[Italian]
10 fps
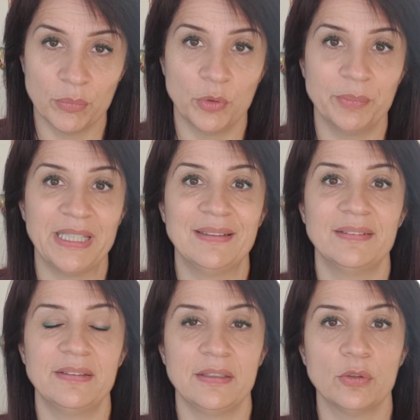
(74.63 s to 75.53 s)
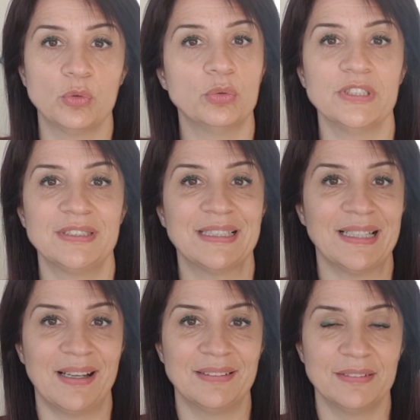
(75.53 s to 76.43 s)
momenti in cui si
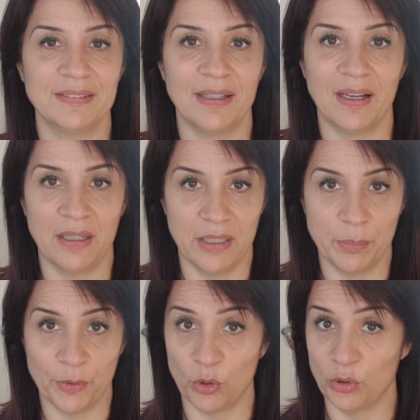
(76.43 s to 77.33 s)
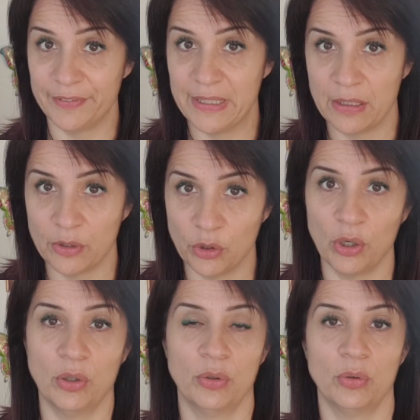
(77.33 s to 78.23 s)
canta alle prove del
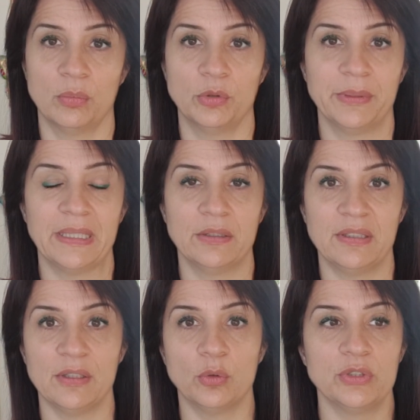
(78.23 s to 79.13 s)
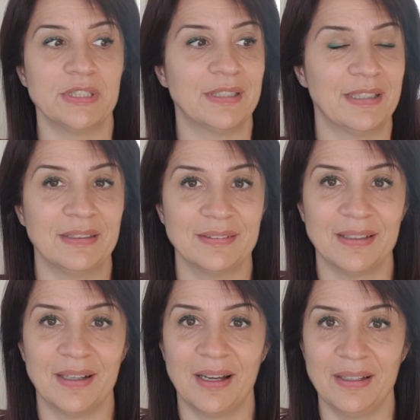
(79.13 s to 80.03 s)
coro, momenti in cui si
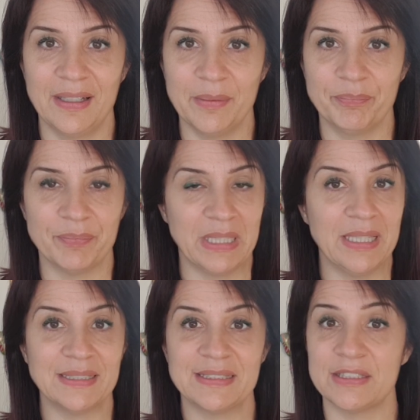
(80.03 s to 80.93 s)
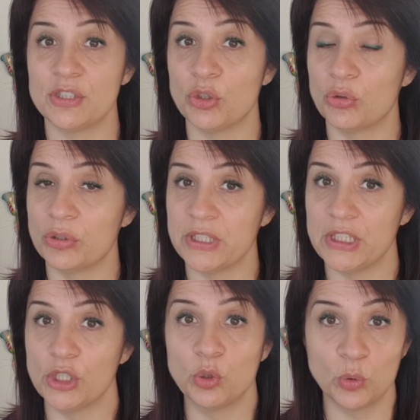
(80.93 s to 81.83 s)
canta alle
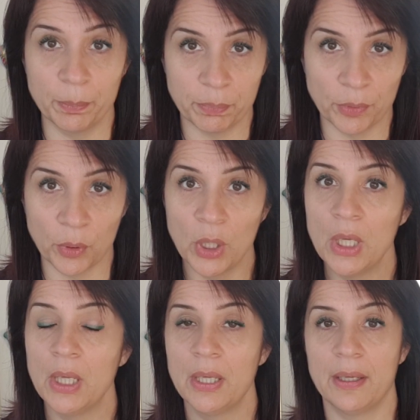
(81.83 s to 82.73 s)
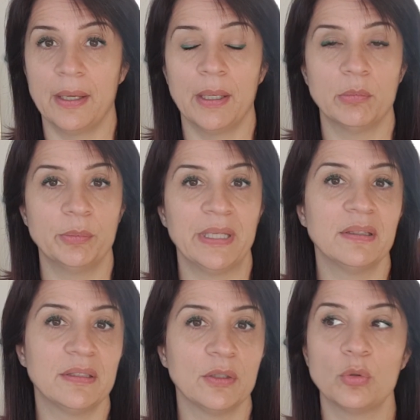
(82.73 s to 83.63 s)
lezioni di gruppo, eh,
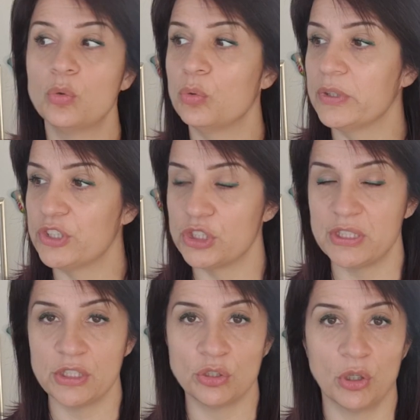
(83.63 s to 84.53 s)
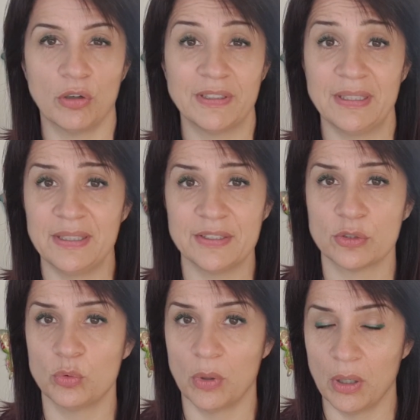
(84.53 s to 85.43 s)
momenti in cui ci si ritrova nelle
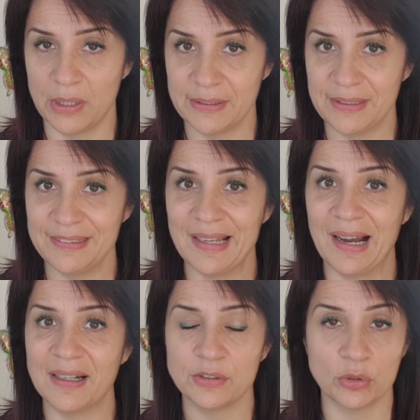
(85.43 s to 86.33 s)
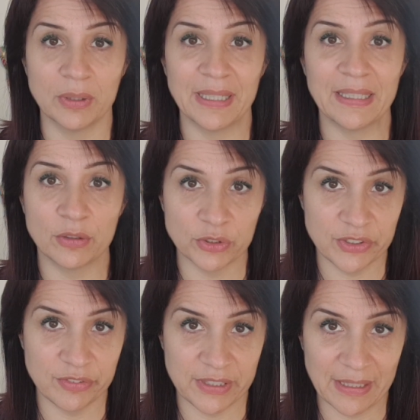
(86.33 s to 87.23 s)
scuole di teatro e
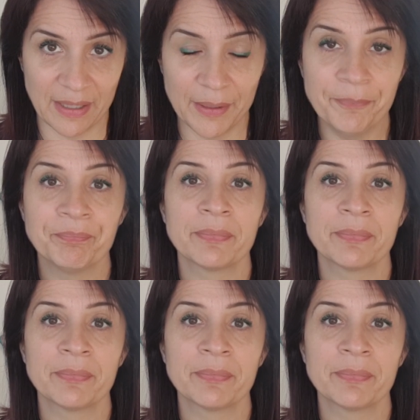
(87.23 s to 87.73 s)
così via